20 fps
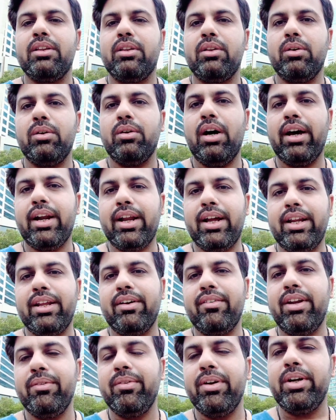तो हर
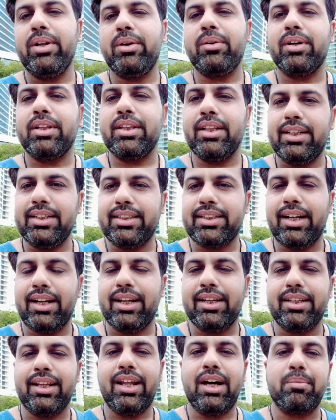आने वाली वीडियो के अंदर
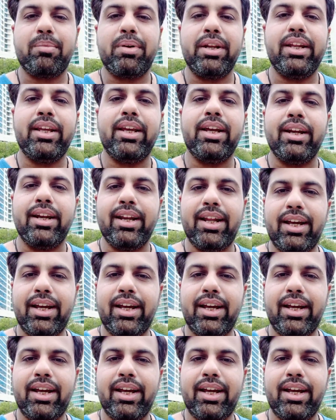इन ताला आपके लिए एक